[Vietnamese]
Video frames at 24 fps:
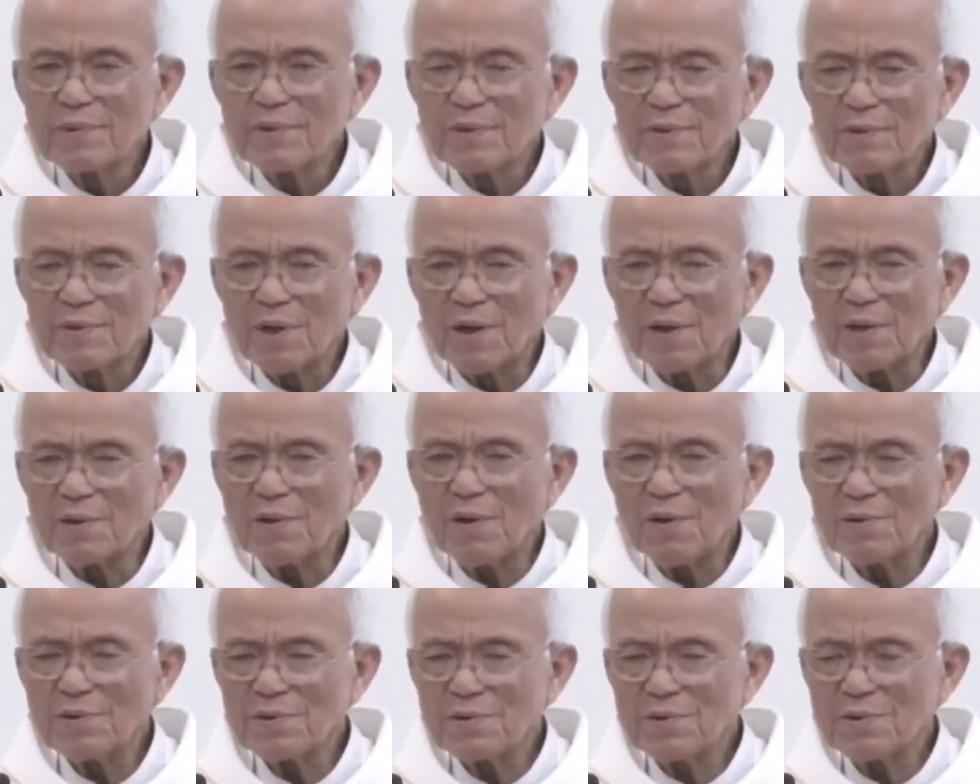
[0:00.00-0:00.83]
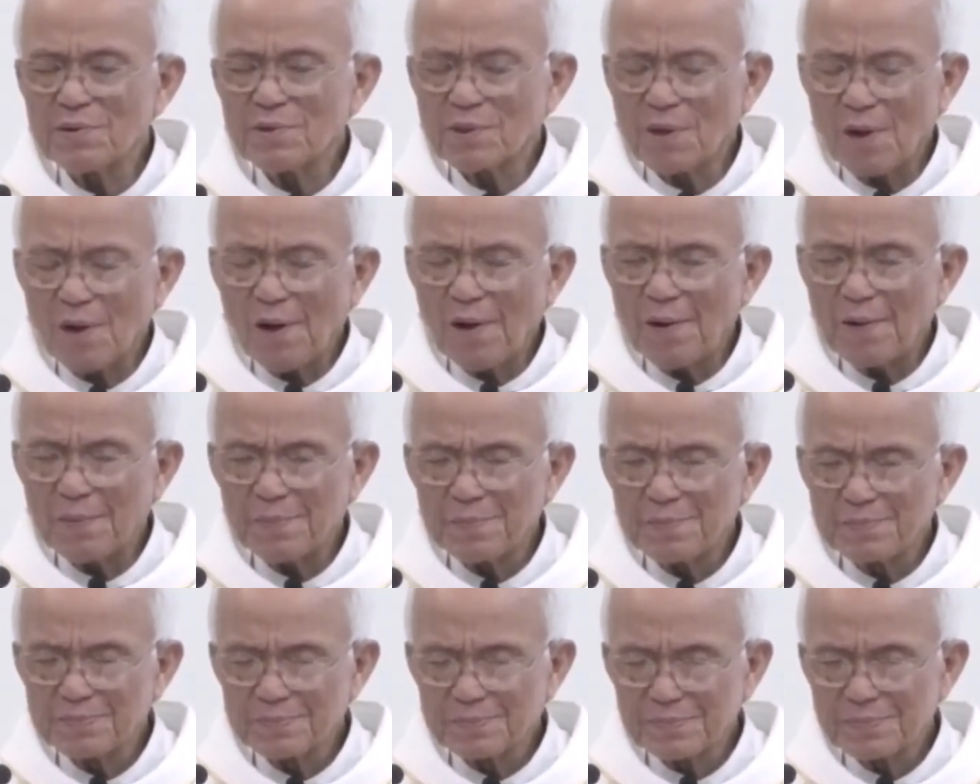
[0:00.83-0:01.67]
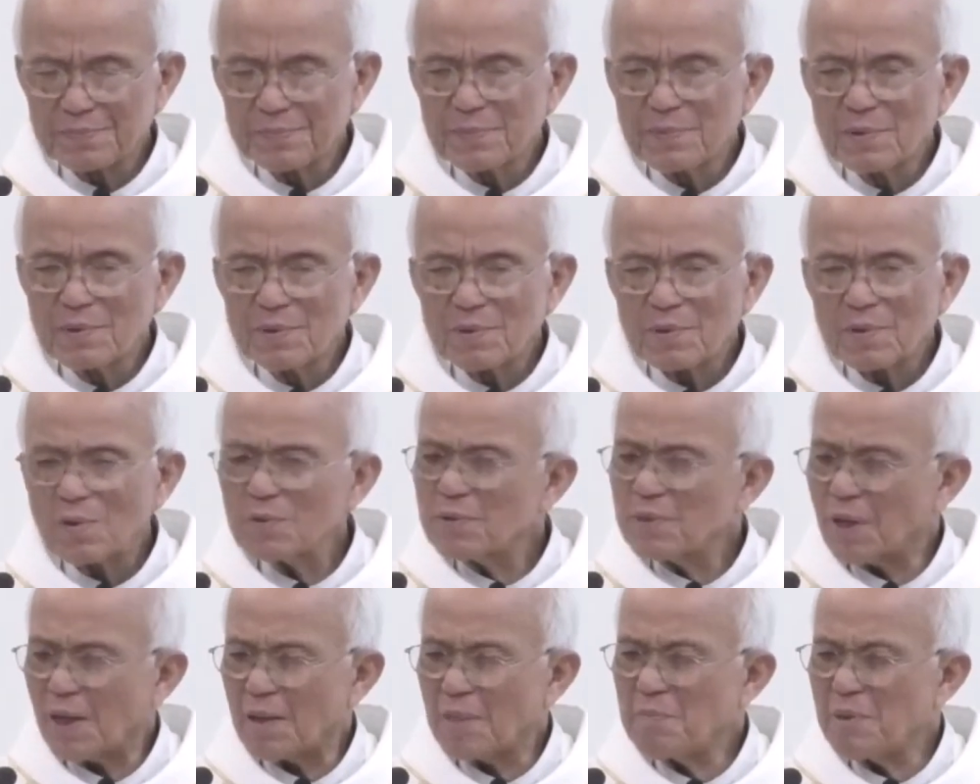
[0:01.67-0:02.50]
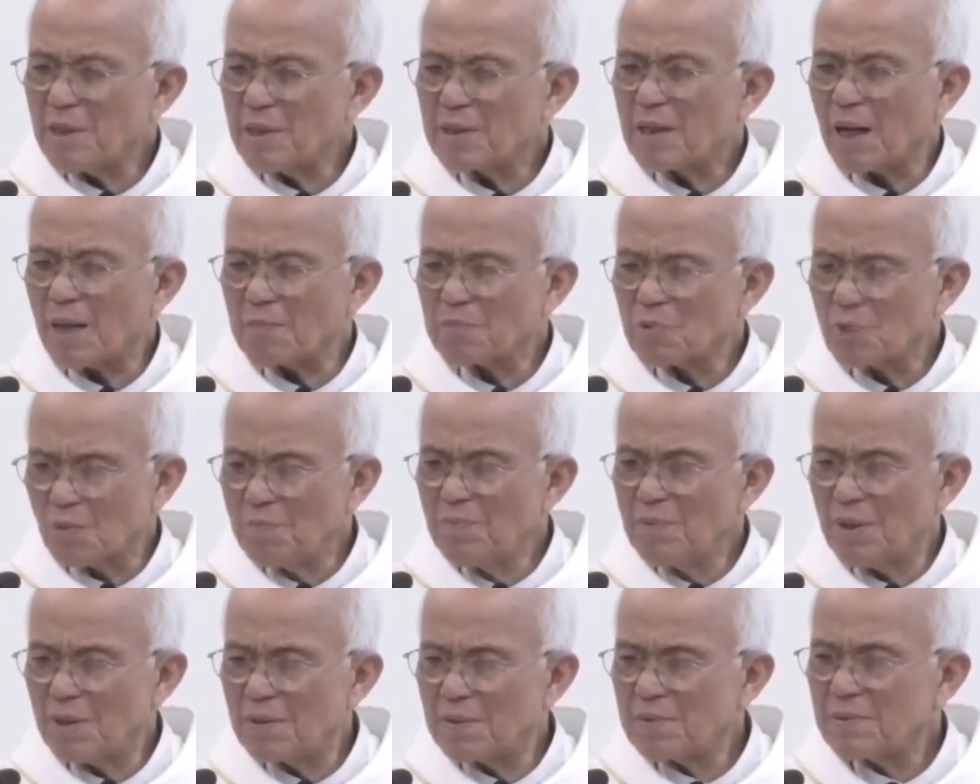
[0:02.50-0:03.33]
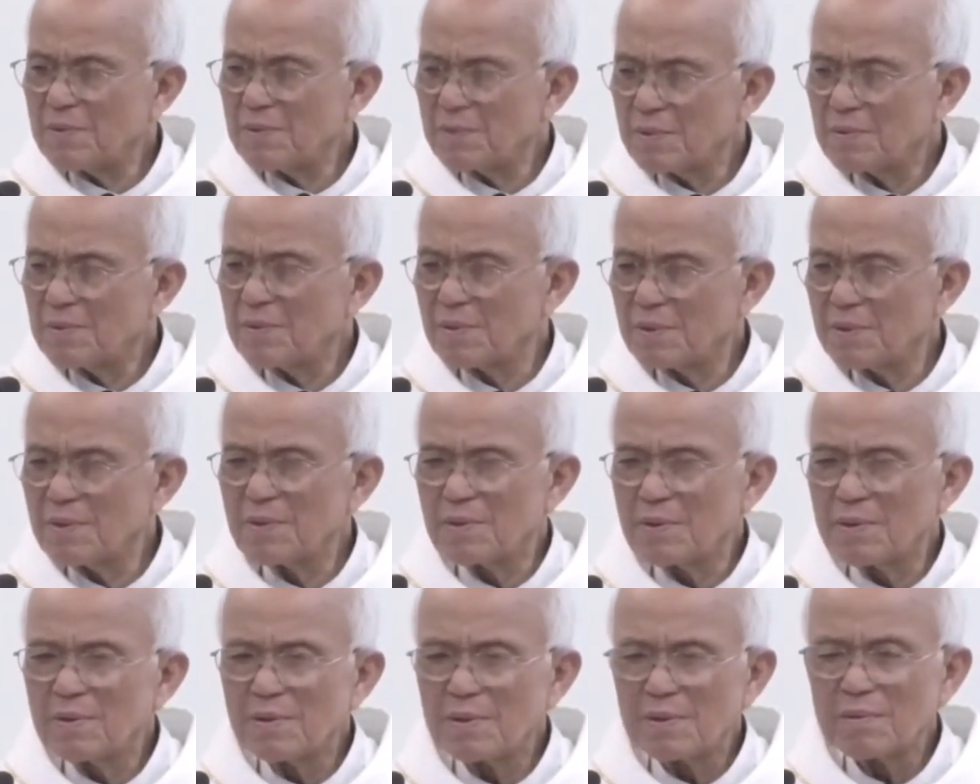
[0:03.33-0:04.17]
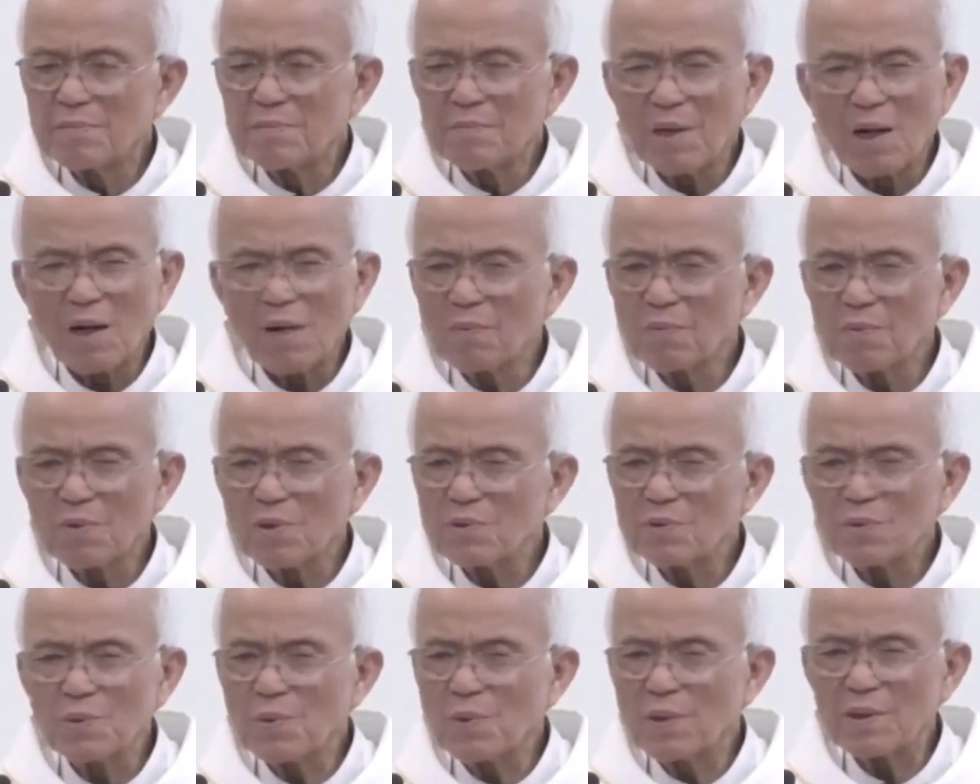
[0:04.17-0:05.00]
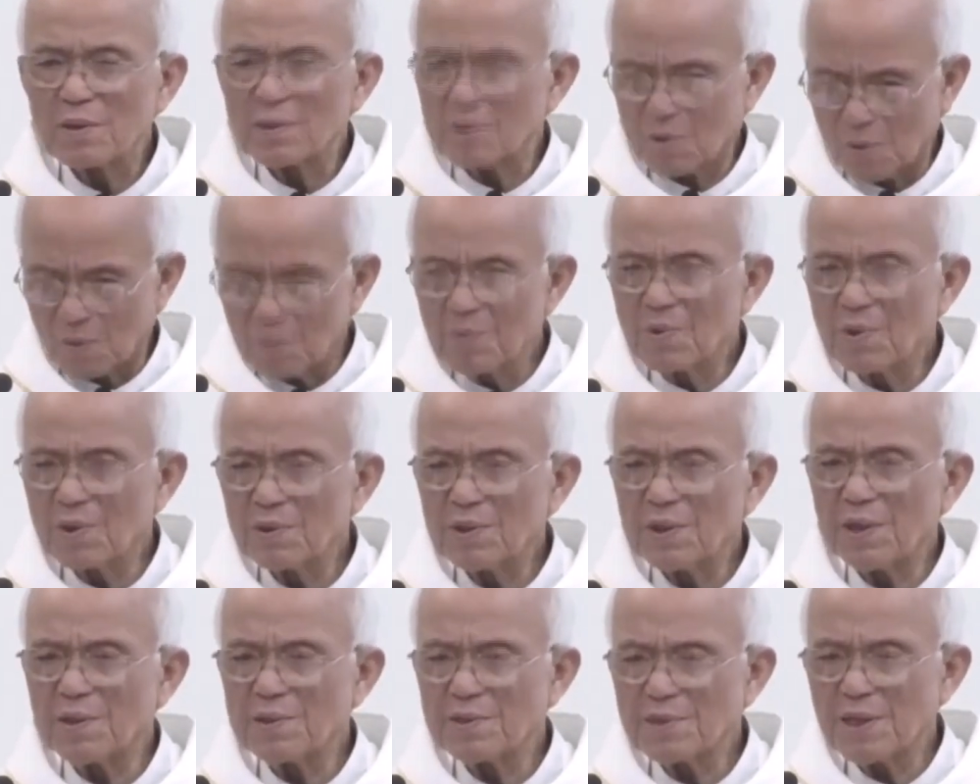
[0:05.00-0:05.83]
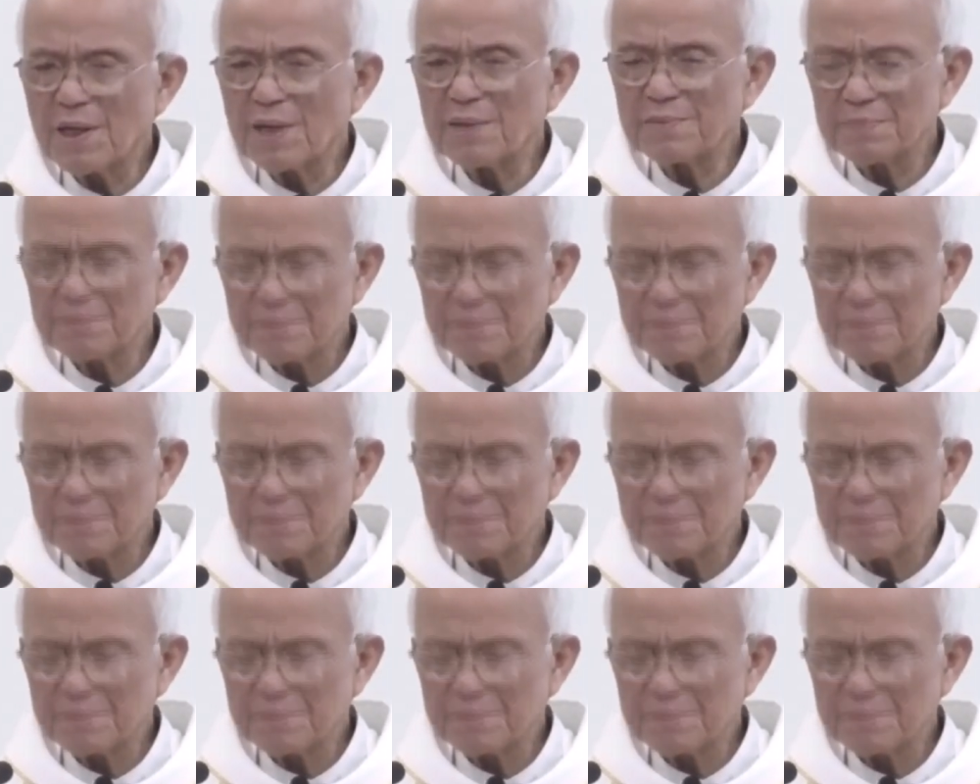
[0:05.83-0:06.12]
thời đó chưa có có thể bị cảm cúm đó, mà không có thuốc cũng có thể chết